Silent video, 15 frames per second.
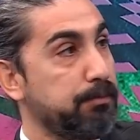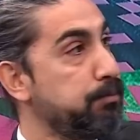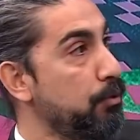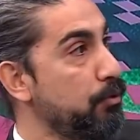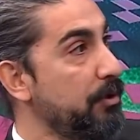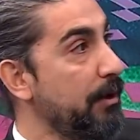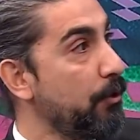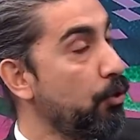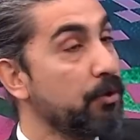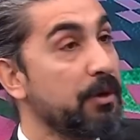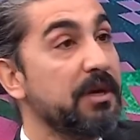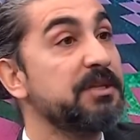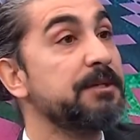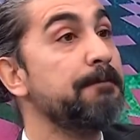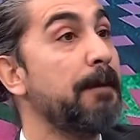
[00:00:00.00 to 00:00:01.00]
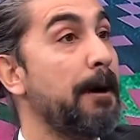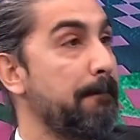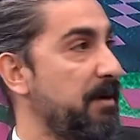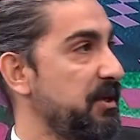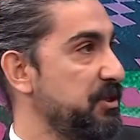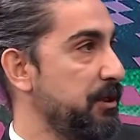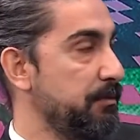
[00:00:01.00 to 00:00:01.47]
bunlar onlar için
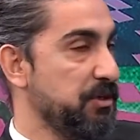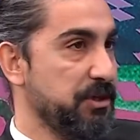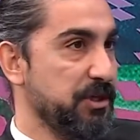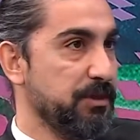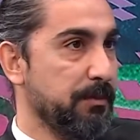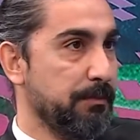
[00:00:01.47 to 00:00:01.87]
bambaşka bir şey.